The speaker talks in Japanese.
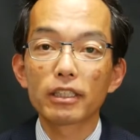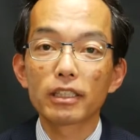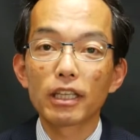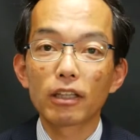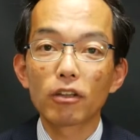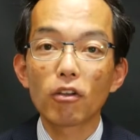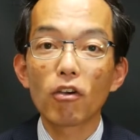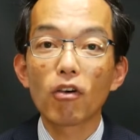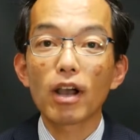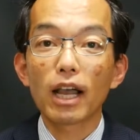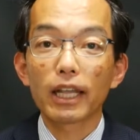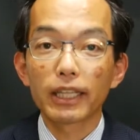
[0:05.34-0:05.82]
イザー
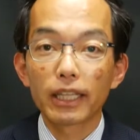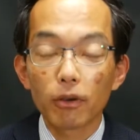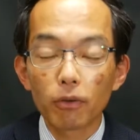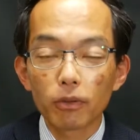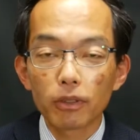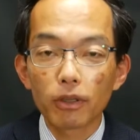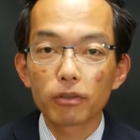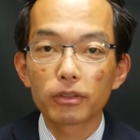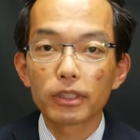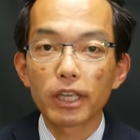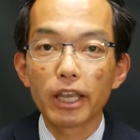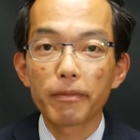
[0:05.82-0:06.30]
の金子
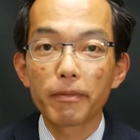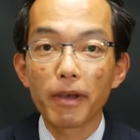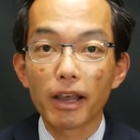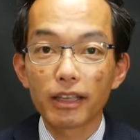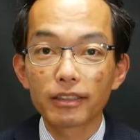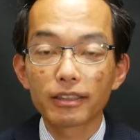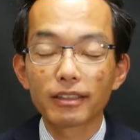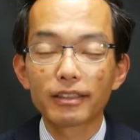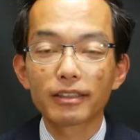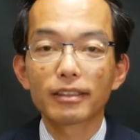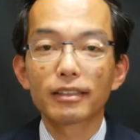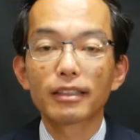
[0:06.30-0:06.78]
でございま
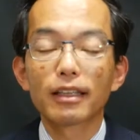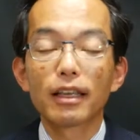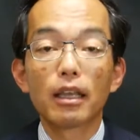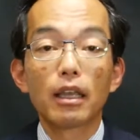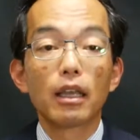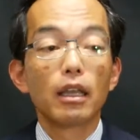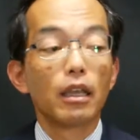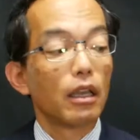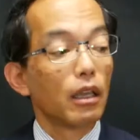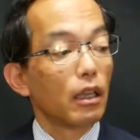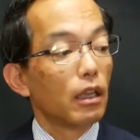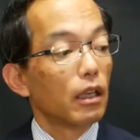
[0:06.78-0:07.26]
す。
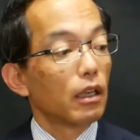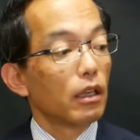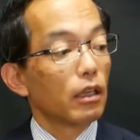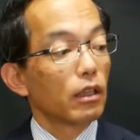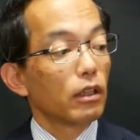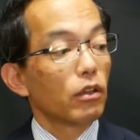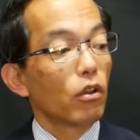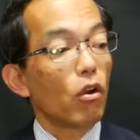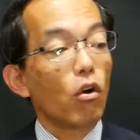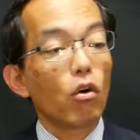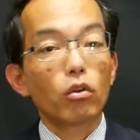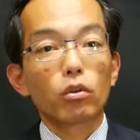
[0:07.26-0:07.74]

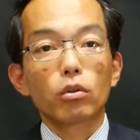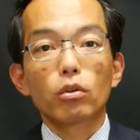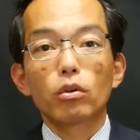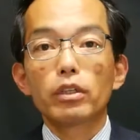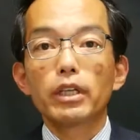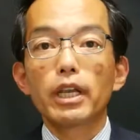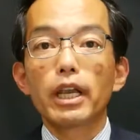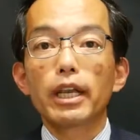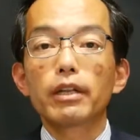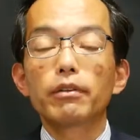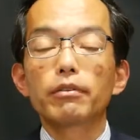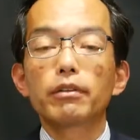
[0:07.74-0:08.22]
今日
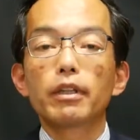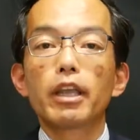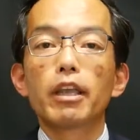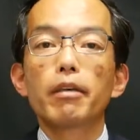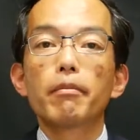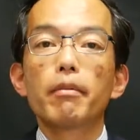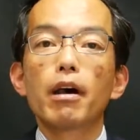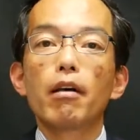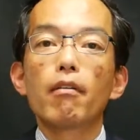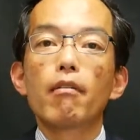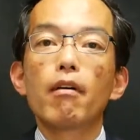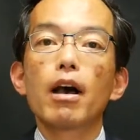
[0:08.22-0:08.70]
取り上げる
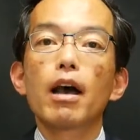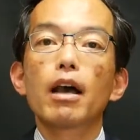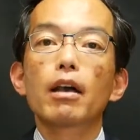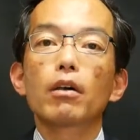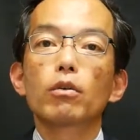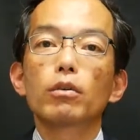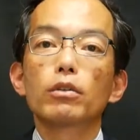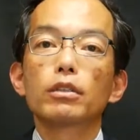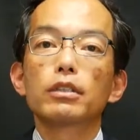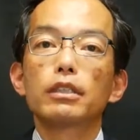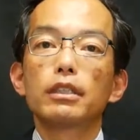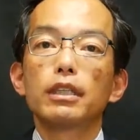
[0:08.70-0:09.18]
テーマは
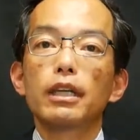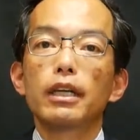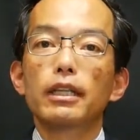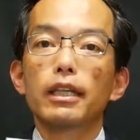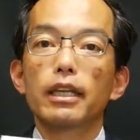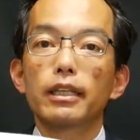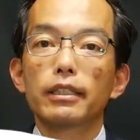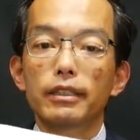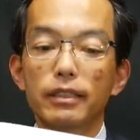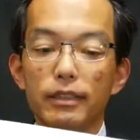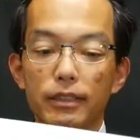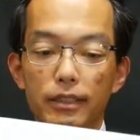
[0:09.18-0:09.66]
こちら
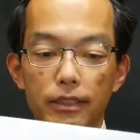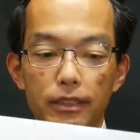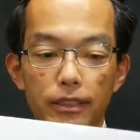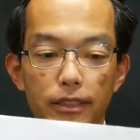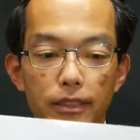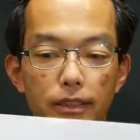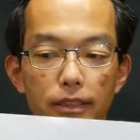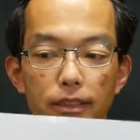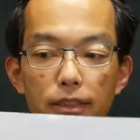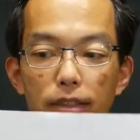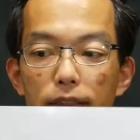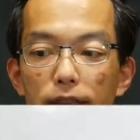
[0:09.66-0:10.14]
です。
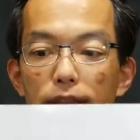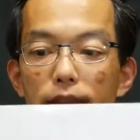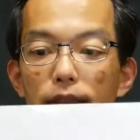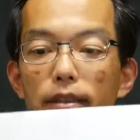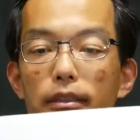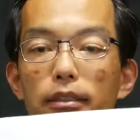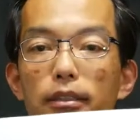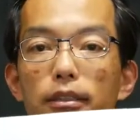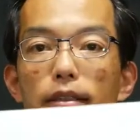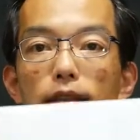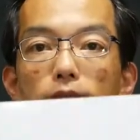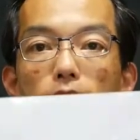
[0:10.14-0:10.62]

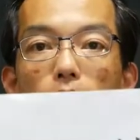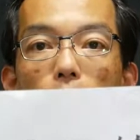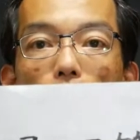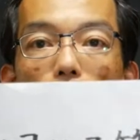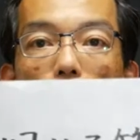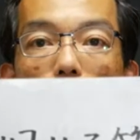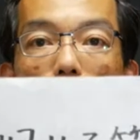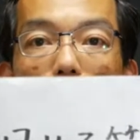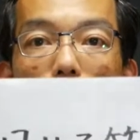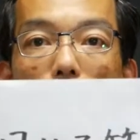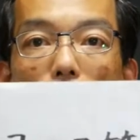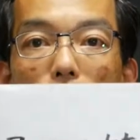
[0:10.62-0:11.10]

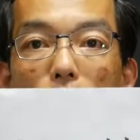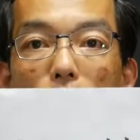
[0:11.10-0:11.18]
掛け